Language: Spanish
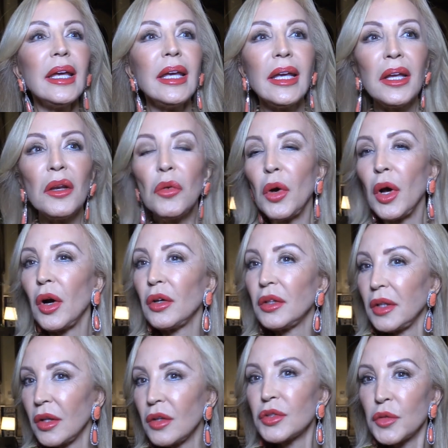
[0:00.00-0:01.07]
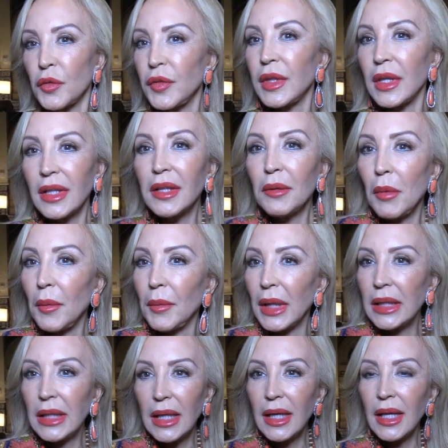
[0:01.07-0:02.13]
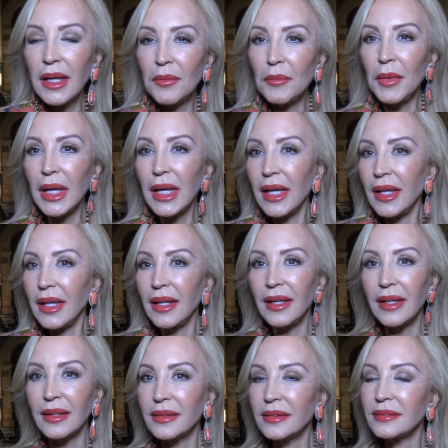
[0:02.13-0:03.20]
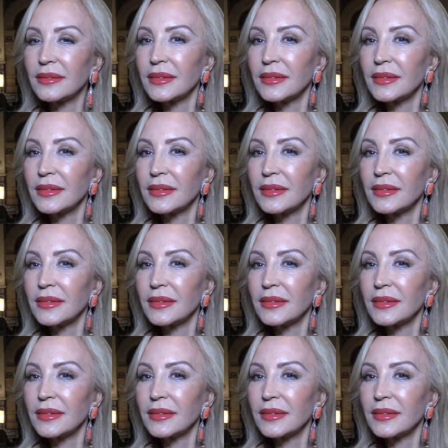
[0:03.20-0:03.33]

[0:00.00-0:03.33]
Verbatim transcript: Y luego tengo suficiente para mantenerme y,